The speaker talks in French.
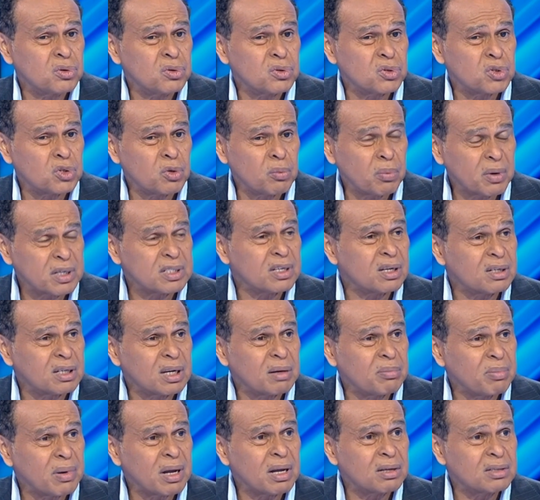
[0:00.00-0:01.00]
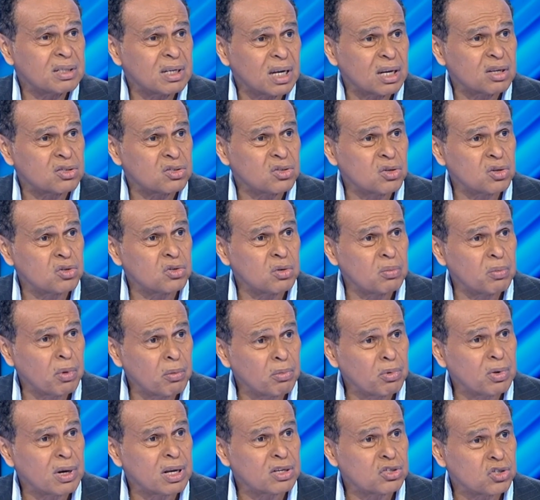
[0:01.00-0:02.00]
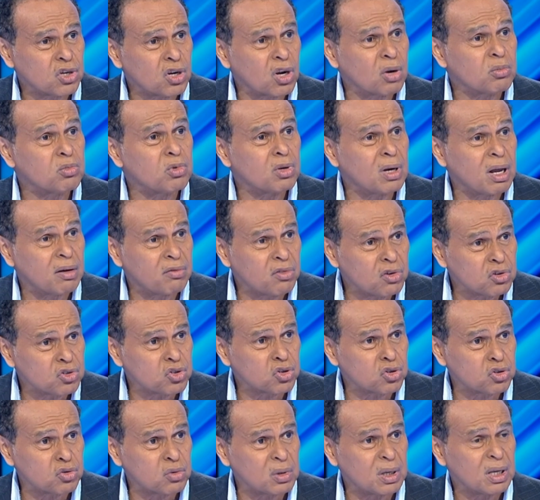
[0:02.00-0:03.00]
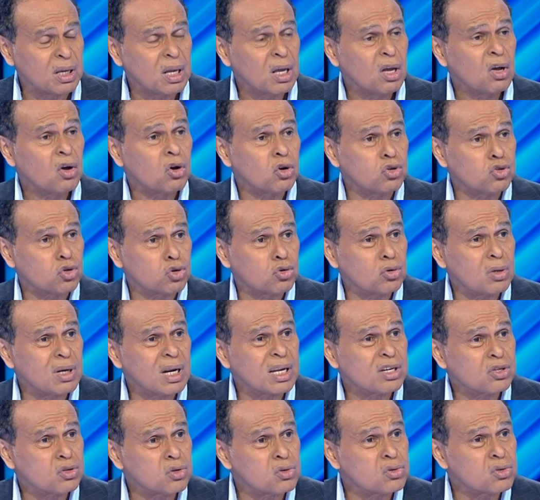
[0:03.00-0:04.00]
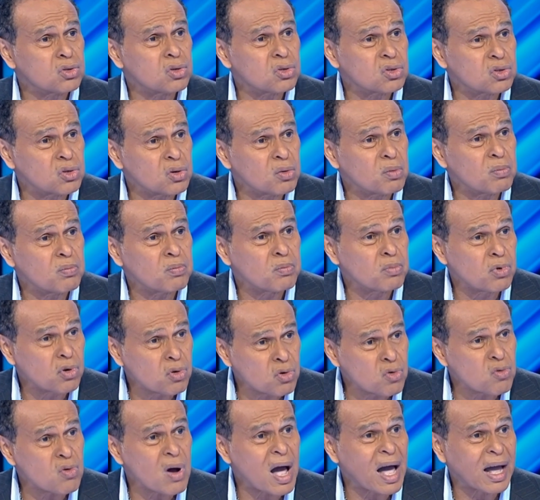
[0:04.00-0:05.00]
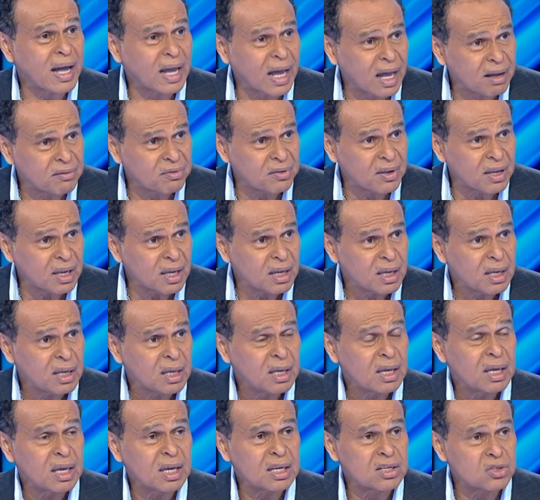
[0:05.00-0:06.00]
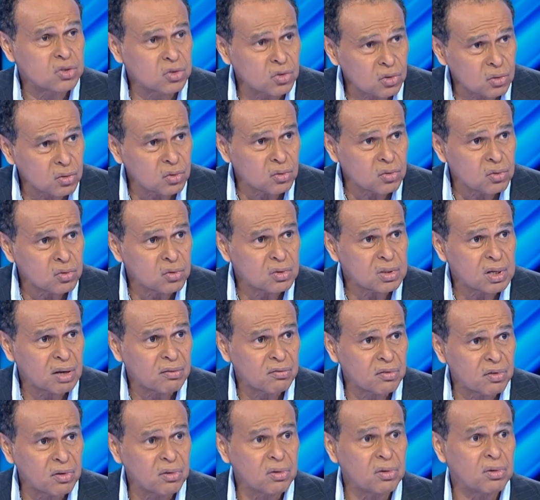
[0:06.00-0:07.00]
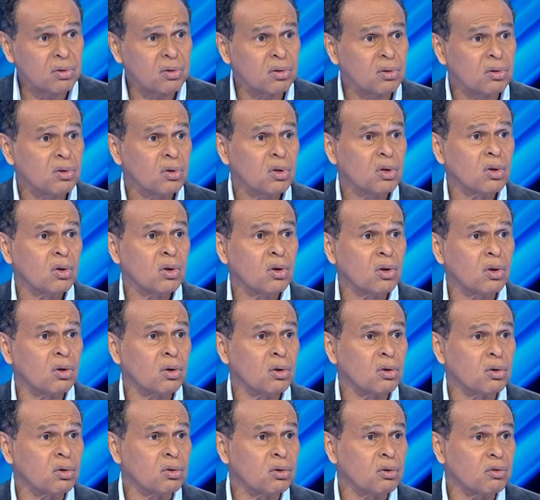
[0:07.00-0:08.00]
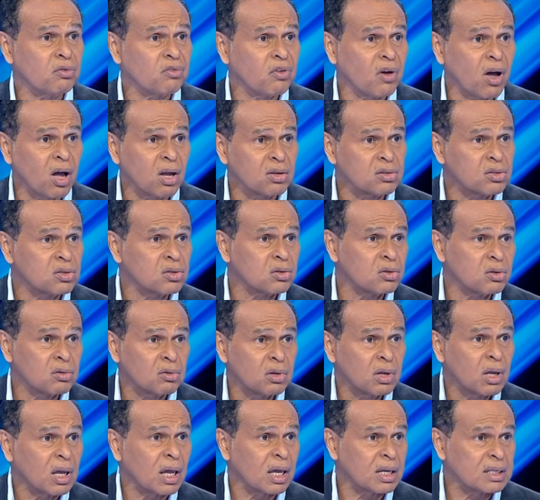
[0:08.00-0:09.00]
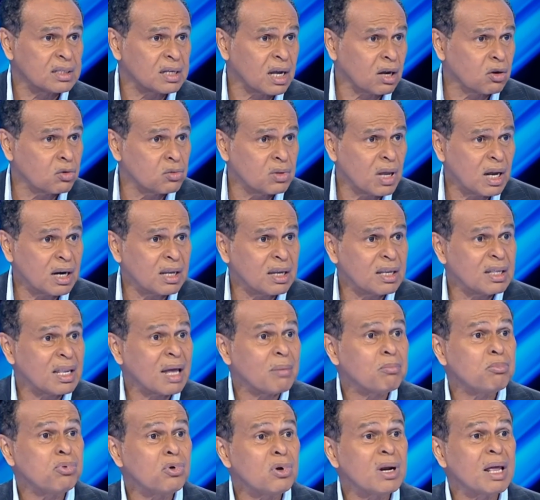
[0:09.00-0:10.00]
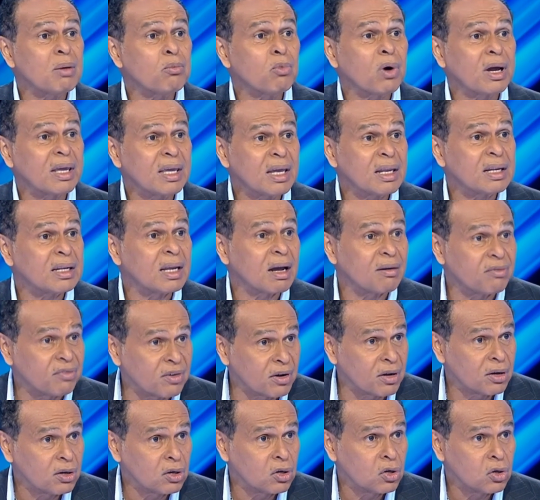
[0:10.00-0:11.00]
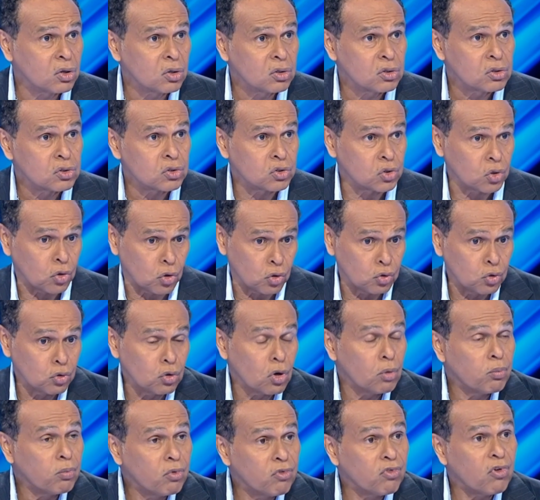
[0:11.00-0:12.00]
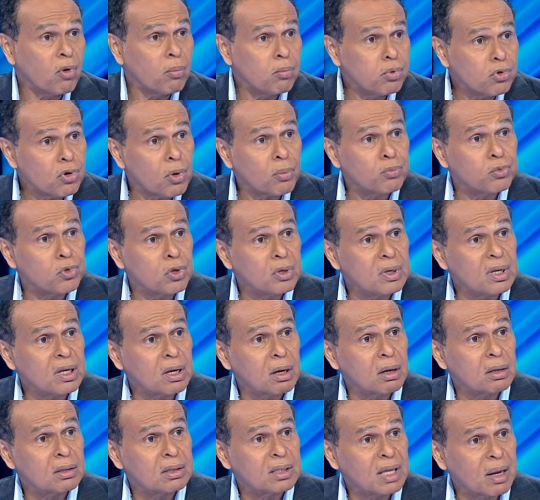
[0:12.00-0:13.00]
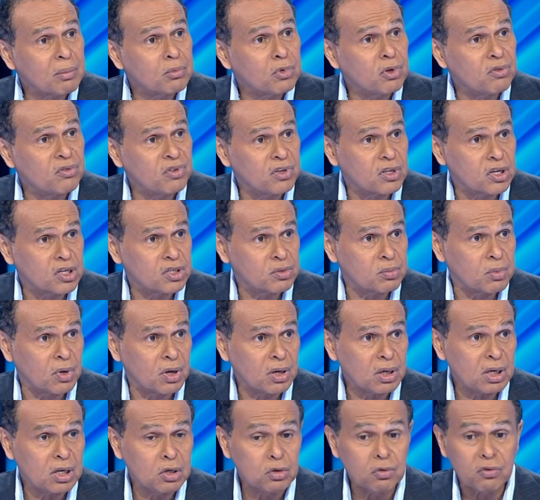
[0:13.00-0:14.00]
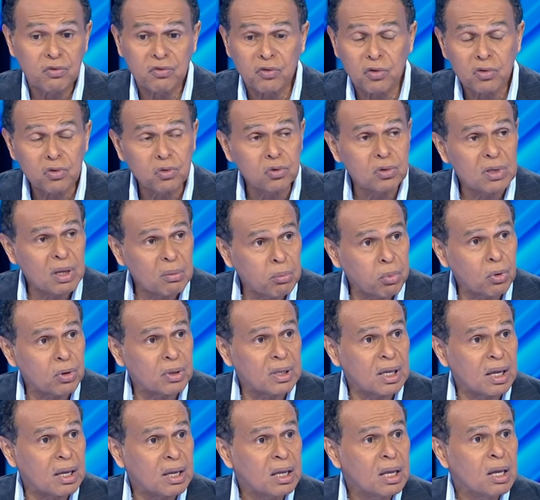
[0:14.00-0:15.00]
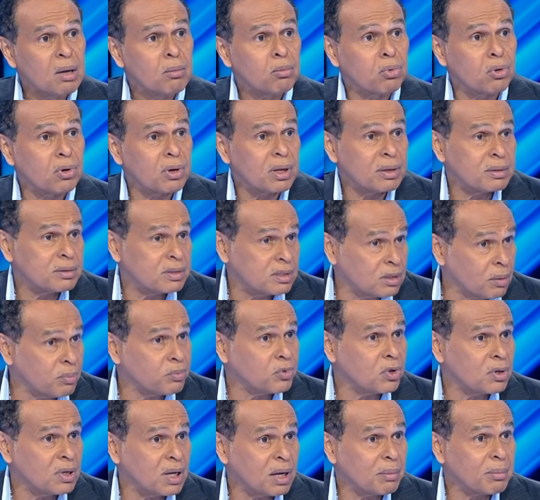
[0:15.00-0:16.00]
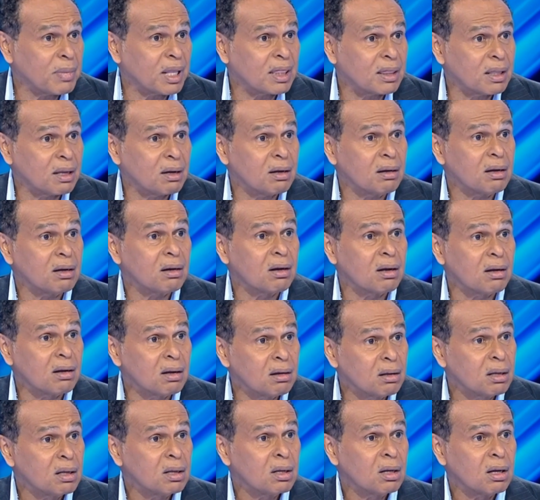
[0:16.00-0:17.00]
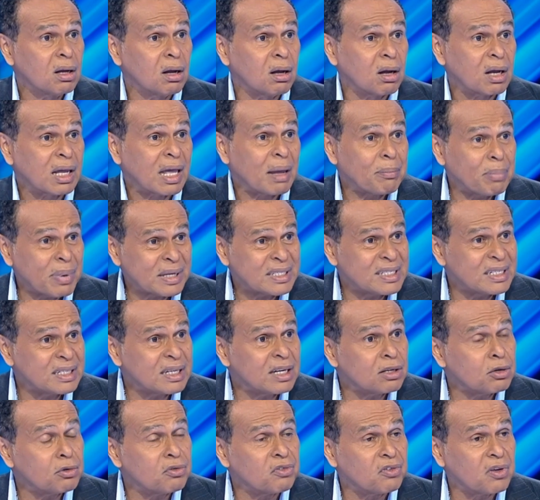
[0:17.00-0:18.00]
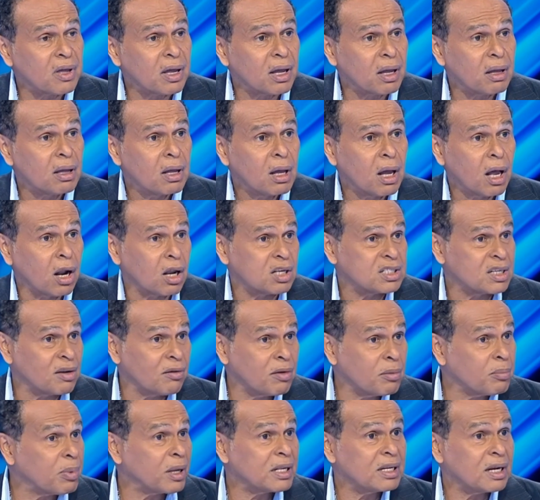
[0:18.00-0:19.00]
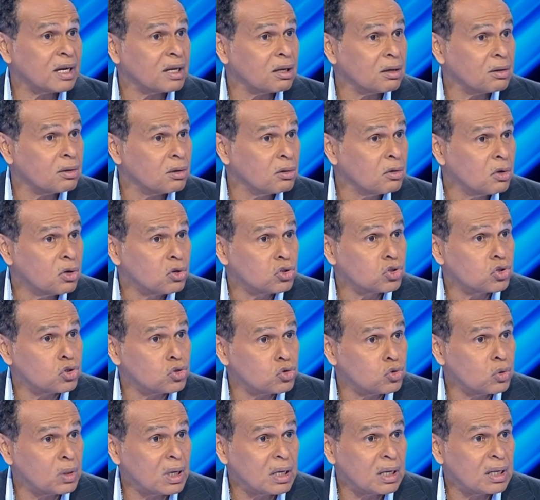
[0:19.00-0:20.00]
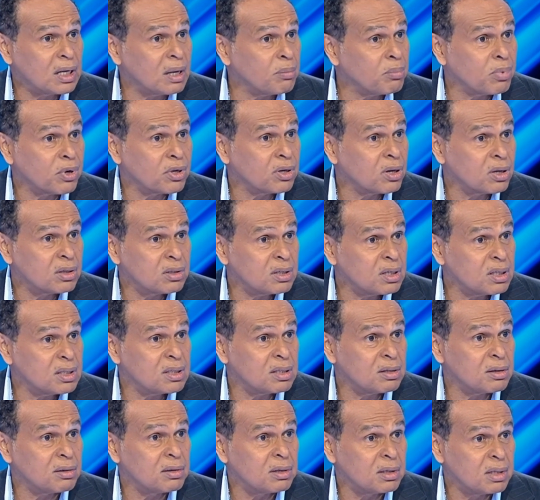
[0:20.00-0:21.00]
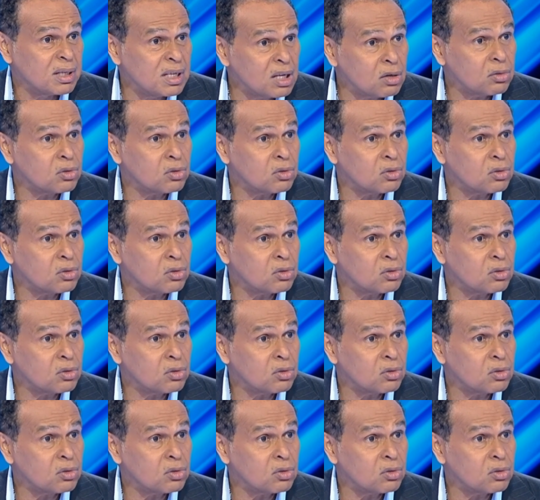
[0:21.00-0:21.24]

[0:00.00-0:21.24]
se présentaient pas en direction de population comme nous l'avons aujourd'hui. Aujourd'hui, les choses se sont beaucoup aggravées et surtout, nous avons une France hexagonale qui n'a plus les moyens d'avant ce que nous ne pouvons plus obtenir en termes de financement, il nous faut nous débrouiller pour les obtenir maintenant en, capacité de faire. Alors ça ne veut pas dire que je suis indépendantiste ni